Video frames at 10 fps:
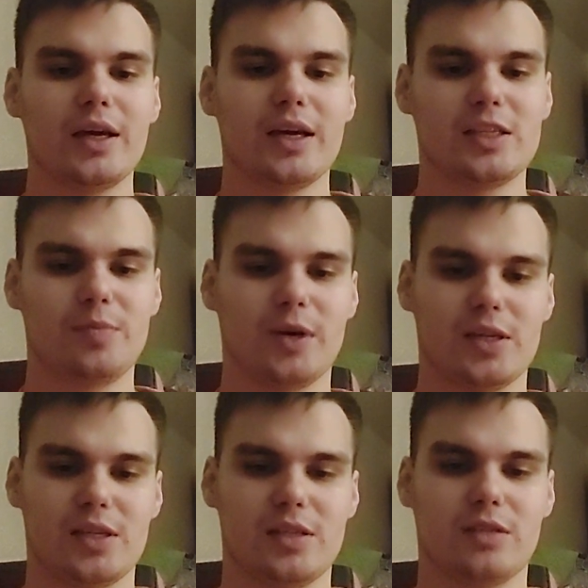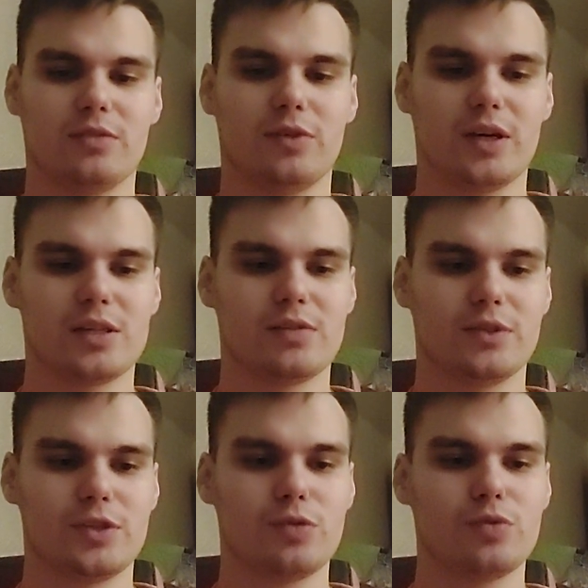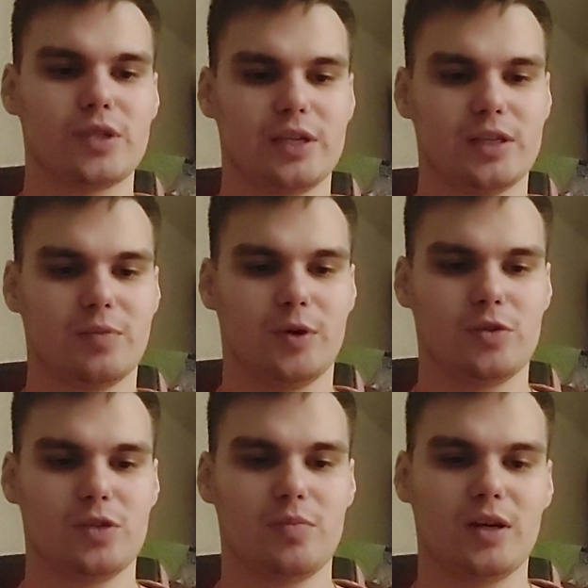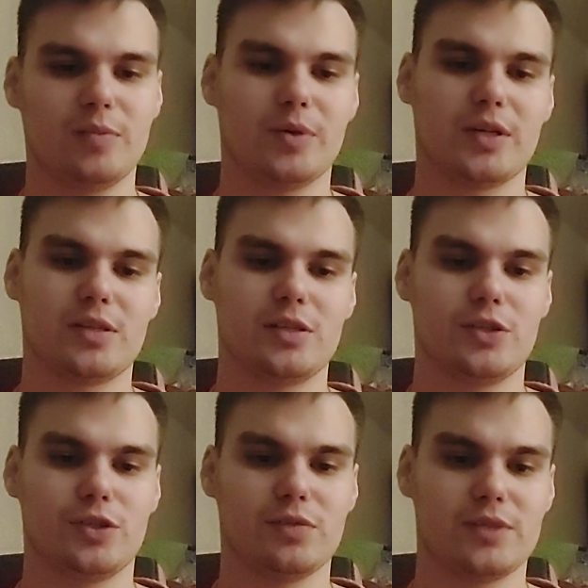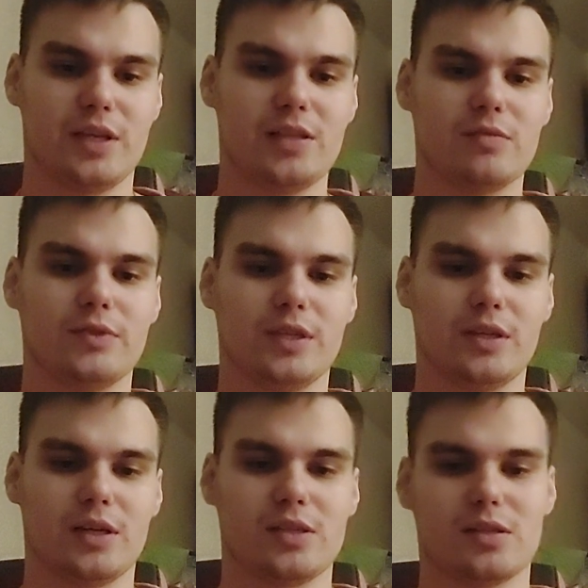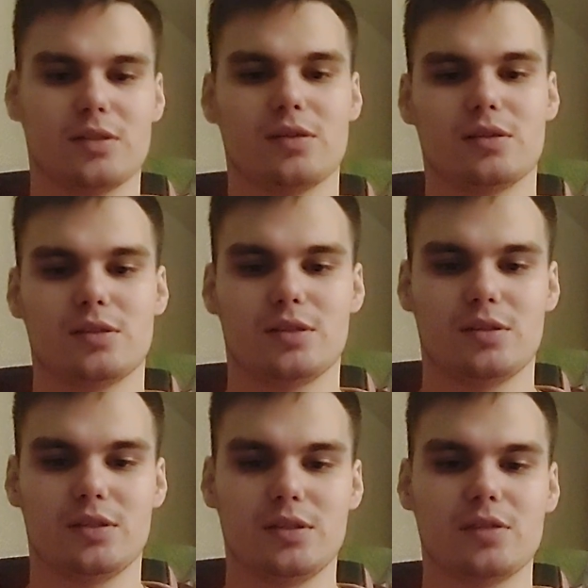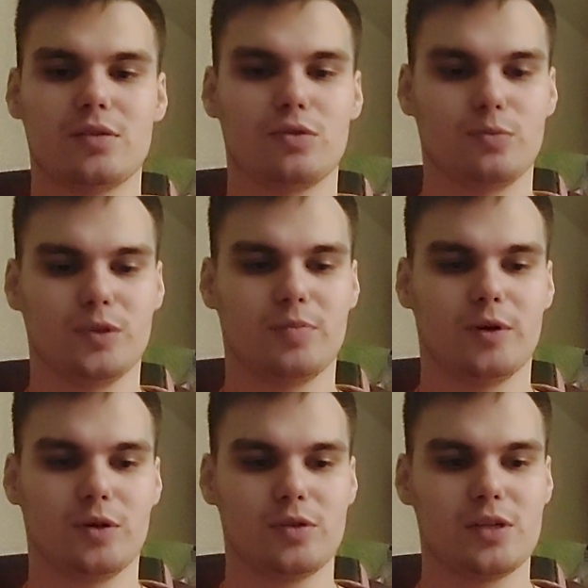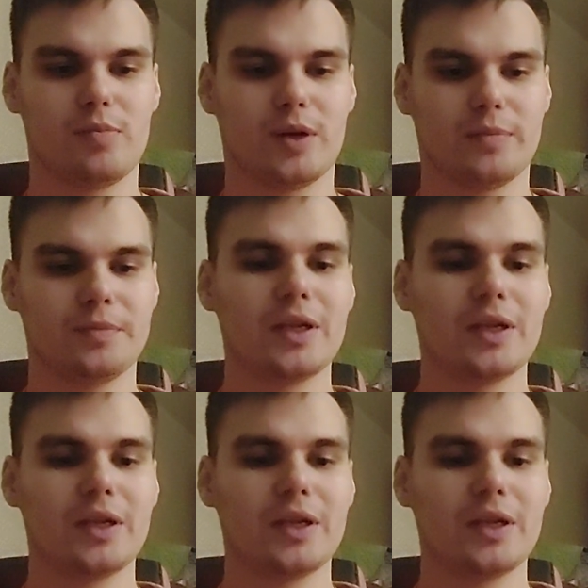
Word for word: Эти показатели в два раза выше у средних пород собак и практически в среднем в три раза э, среди крупных пород собак.